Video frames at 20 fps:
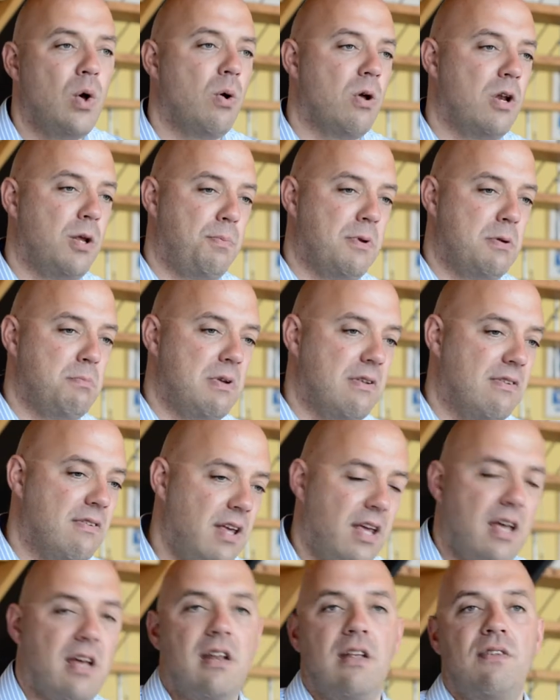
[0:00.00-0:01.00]
Und ich bin mir
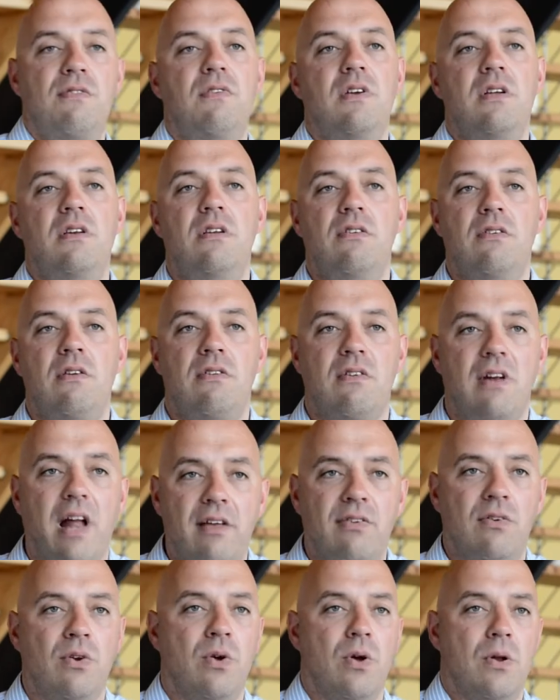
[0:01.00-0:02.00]
sicher, dass wir dieses
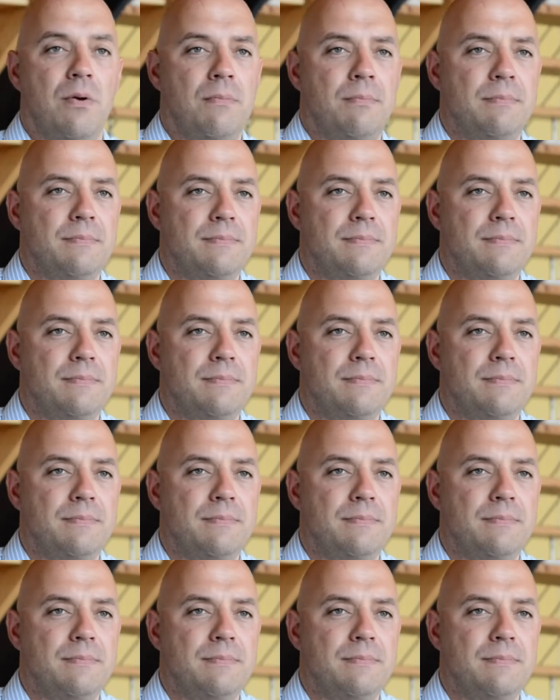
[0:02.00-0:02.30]
leisten können.